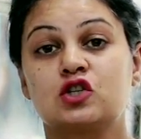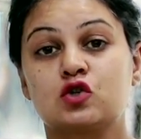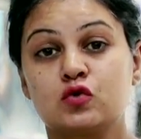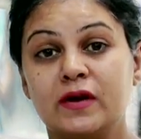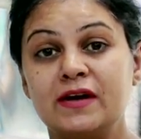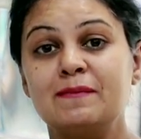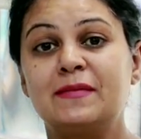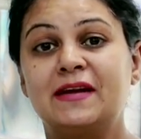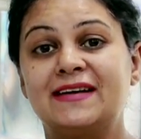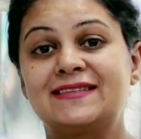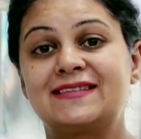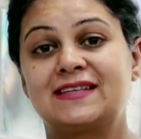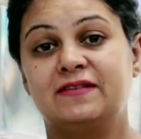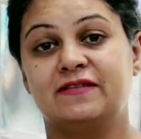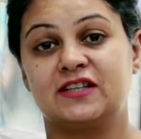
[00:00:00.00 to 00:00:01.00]
ट्विन
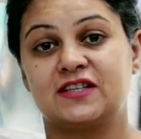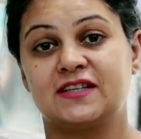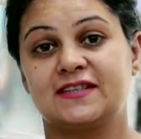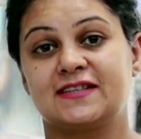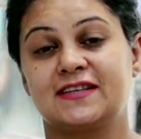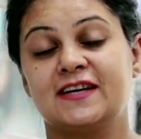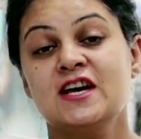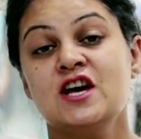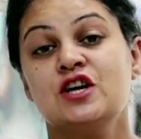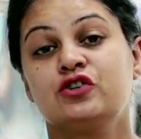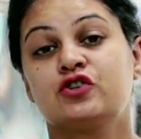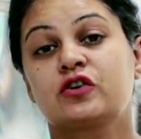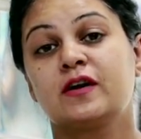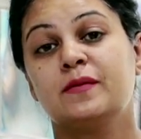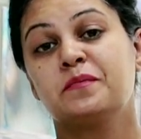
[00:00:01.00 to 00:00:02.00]
ब्लेड्स की वजह से
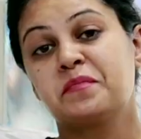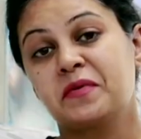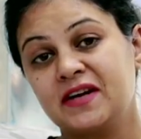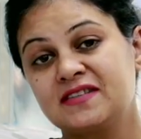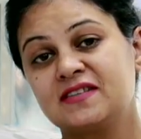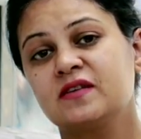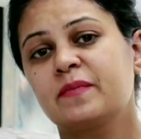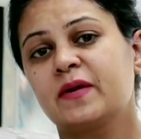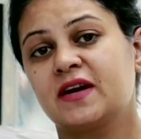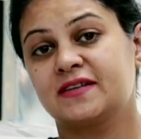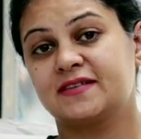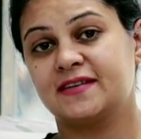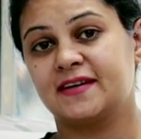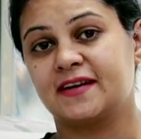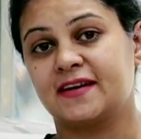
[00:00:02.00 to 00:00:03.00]
जो कंप्रेसर पे
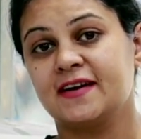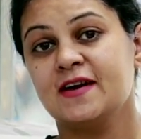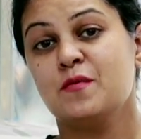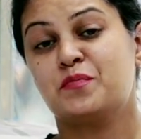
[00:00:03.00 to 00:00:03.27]
असर है